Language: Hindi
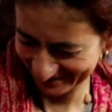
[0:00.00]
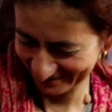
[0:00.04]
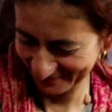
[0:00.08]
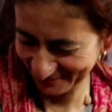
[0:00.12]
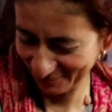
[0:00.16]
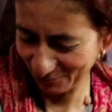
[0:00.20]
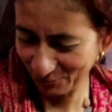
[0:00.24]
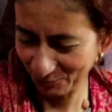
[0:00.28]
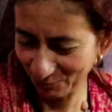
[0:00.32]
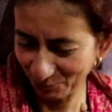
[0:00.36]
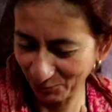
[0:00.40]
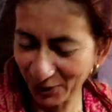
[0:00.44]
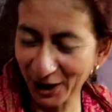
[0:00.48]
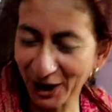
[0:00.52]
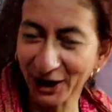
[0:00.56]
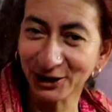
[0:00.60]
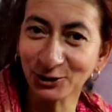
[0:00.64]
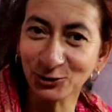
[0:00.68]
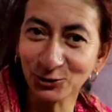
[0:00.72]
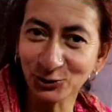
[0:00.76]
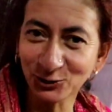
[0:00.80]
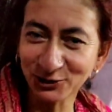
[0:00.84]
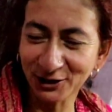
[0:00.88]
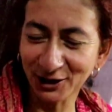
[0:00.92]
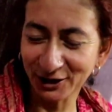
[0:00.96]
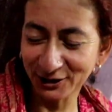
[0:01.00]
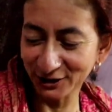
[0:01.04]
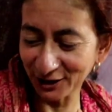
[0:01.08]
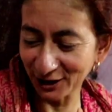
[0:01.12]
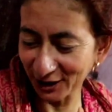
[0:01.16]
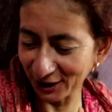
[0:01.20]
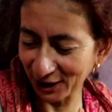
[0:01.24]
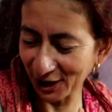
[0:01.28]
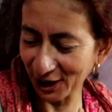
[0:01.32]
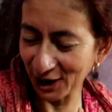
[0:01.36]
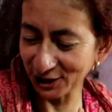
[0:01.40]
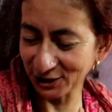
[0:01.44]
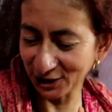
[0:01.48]
तो बात तो जाती है
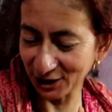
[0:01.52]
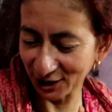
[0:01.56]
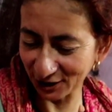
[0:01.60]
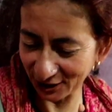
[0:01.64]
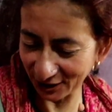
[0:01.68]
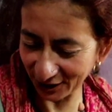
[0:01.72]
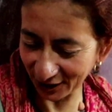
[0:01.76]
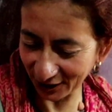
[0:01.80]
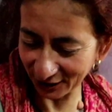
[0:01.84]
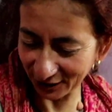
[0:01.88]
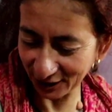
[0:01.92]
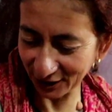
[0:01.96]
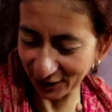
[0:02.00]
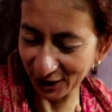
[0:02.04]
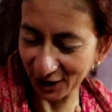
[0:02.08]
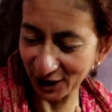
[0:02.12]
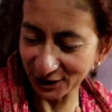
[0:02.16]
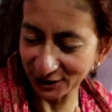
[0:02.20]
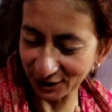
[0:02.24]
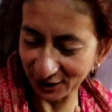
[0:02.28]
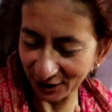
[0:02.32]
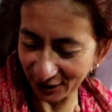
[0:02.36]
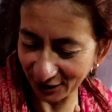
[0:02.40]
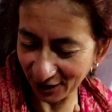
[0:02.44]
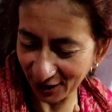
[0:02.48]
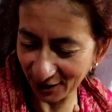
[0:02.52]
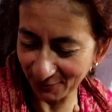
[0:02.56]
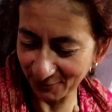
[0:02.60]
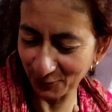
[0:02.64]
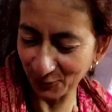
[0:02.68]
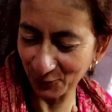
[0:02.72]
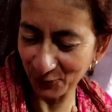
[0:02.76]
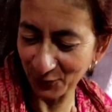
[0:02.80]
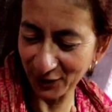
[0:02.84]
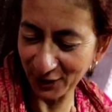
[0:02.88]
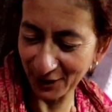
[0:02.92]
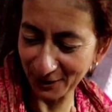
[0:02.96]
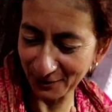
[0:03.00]
कैसी है दर्द कैसी कम
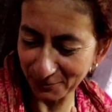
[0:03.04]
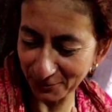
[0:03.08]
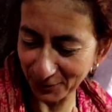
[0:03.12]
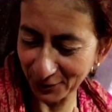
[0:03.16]
हुई है